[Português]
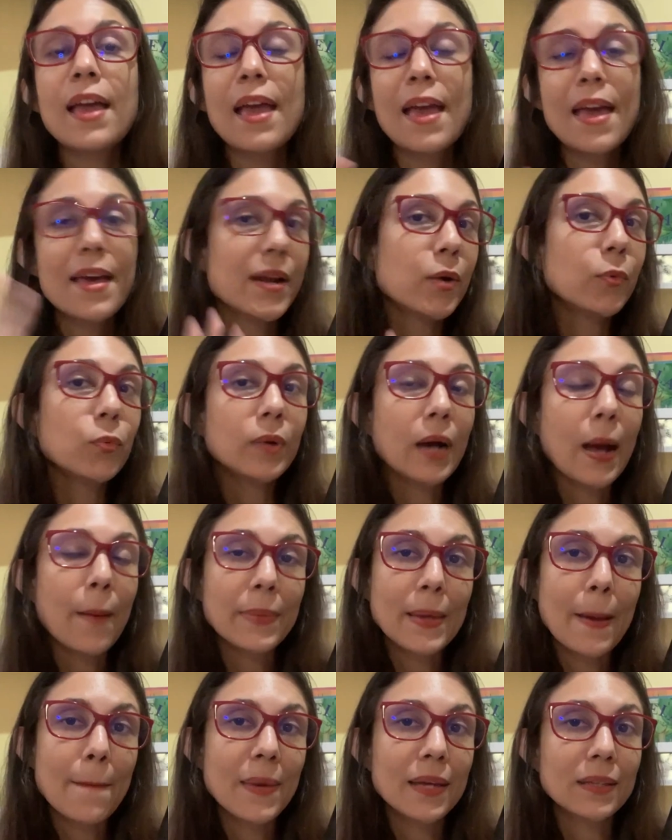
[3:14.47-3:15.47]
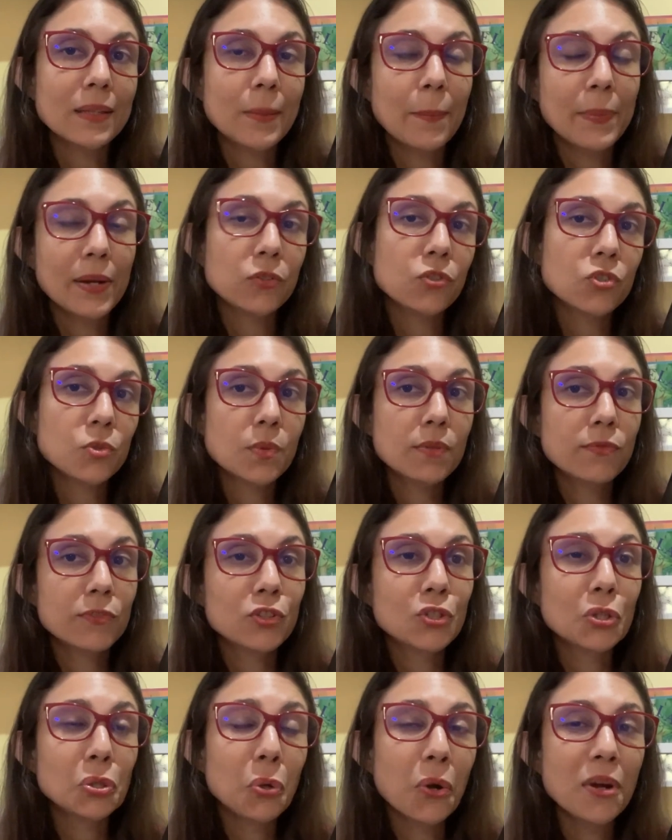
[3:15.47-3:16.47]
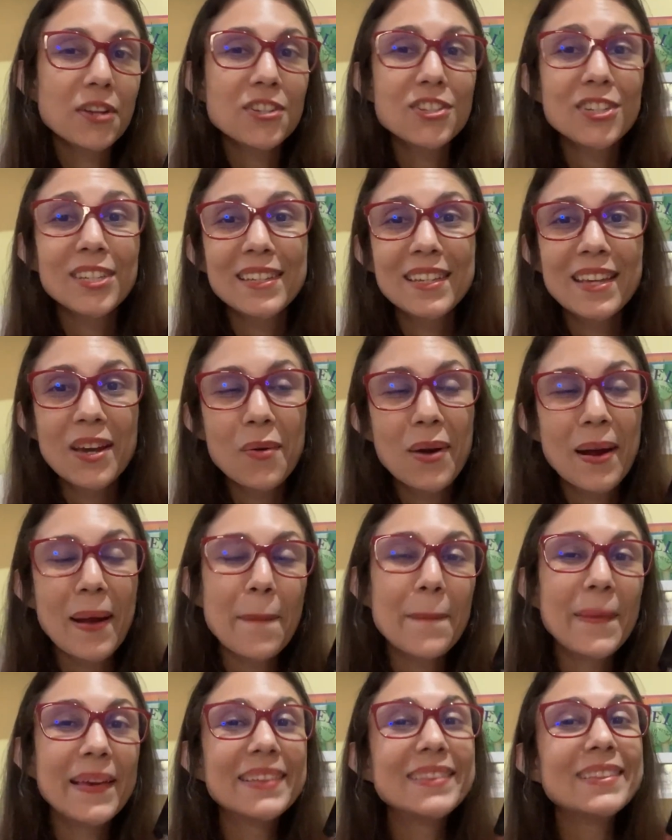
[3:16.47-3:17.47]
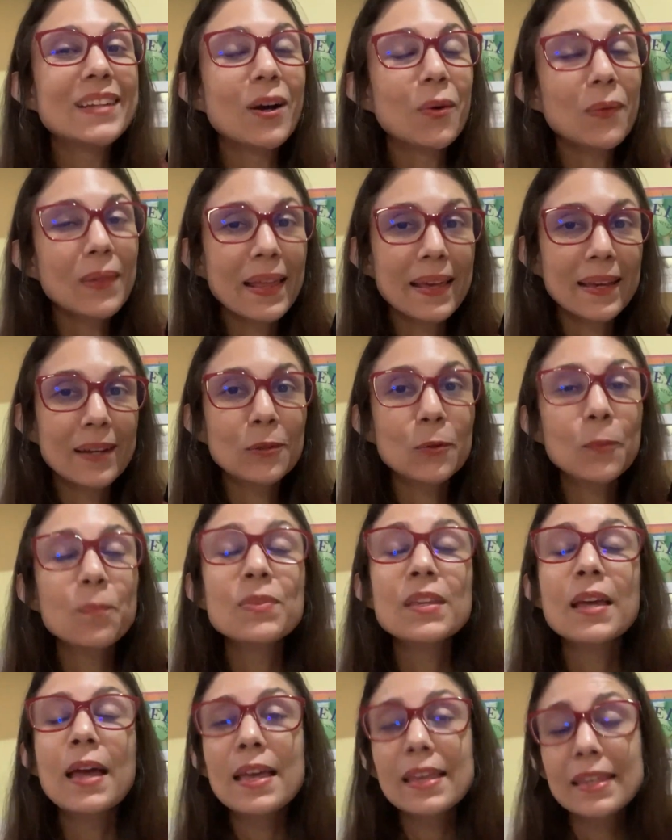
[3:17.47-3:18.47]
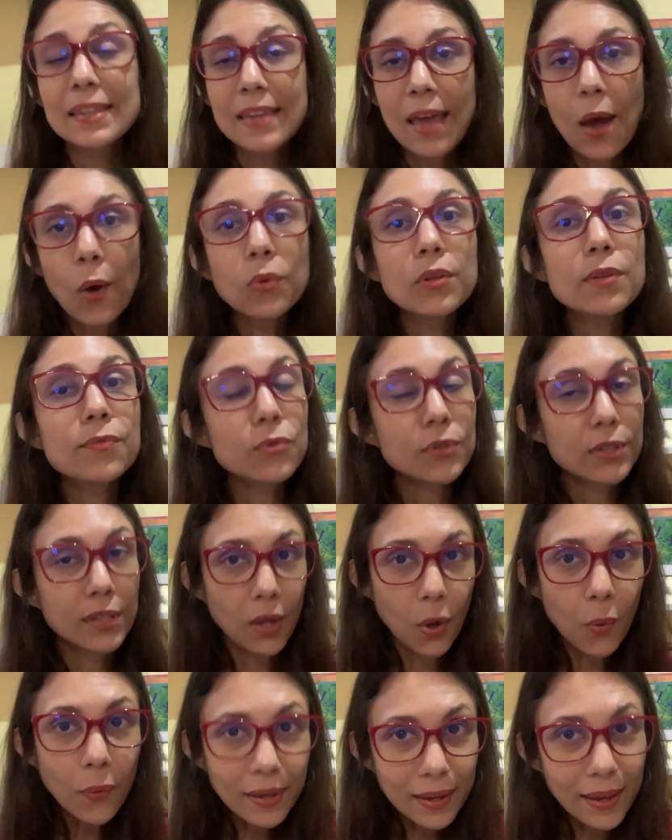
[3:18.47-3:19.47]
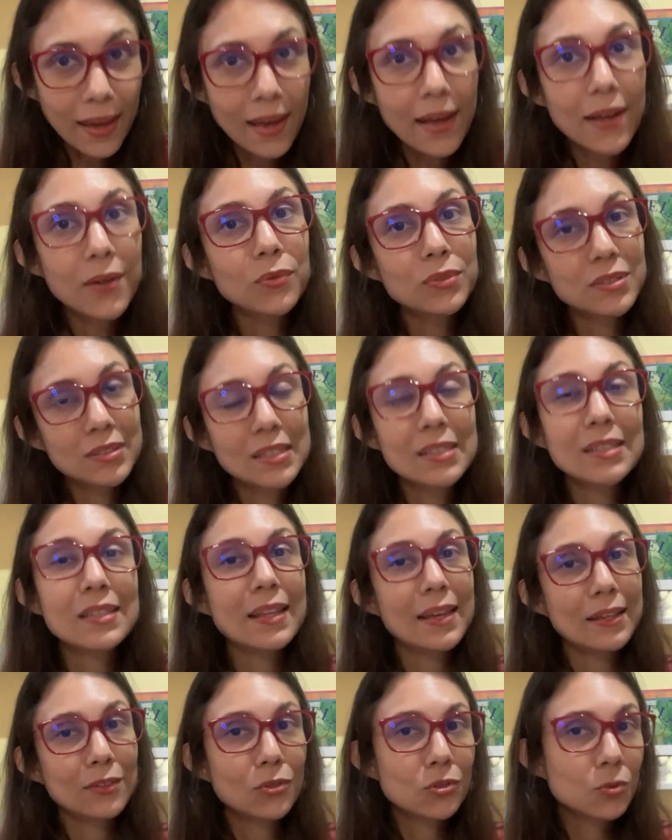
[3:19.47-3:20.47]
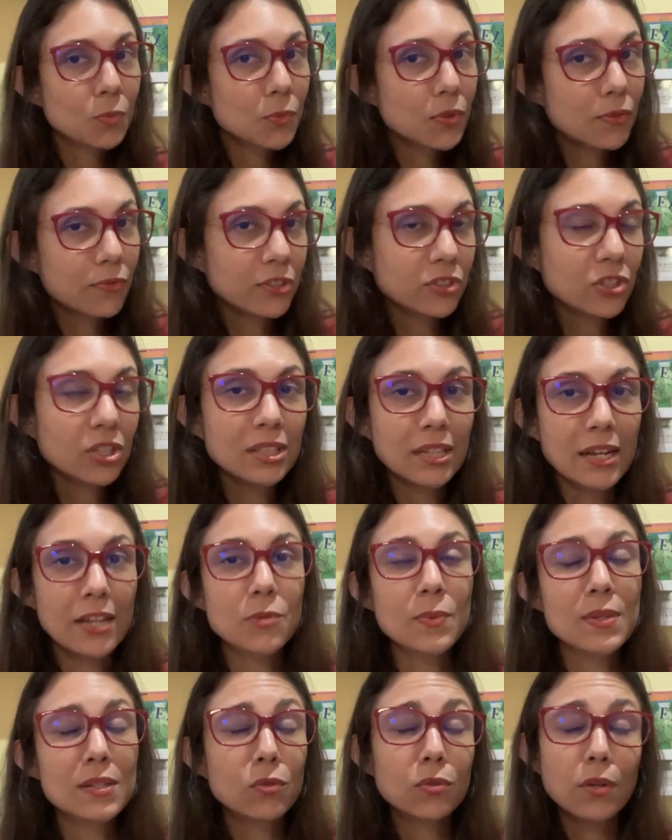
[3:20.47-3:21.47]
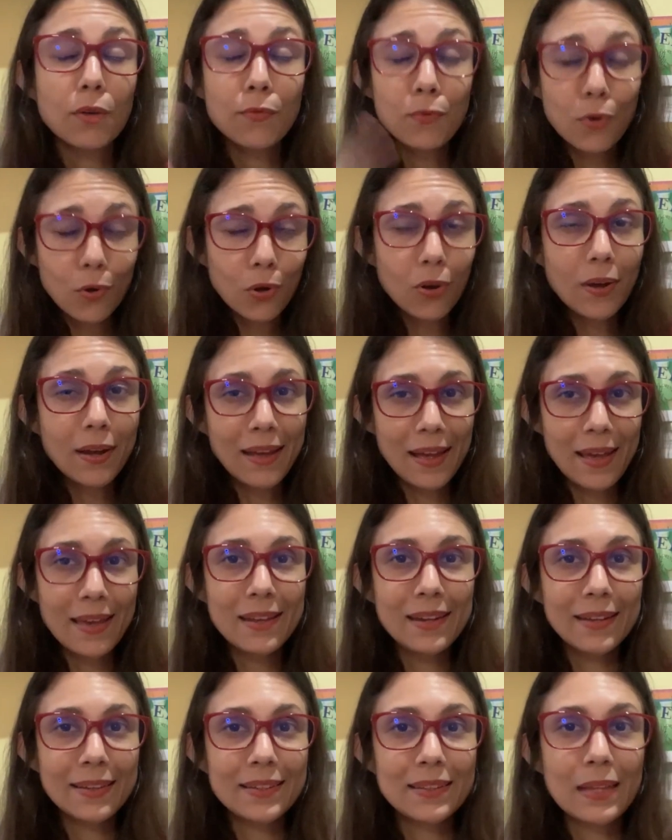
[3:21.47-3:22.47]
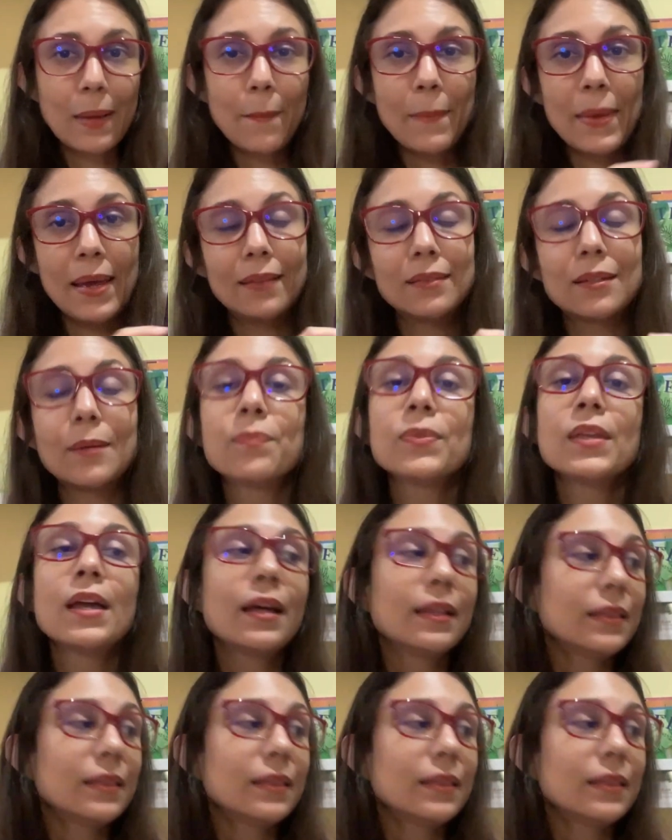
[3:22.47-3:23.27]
Era a minha meta para 2022 que eu acabei não lendo e é um livro que eu quero sim ler em 2023, mas eu não vou colocar ele aqui na meta.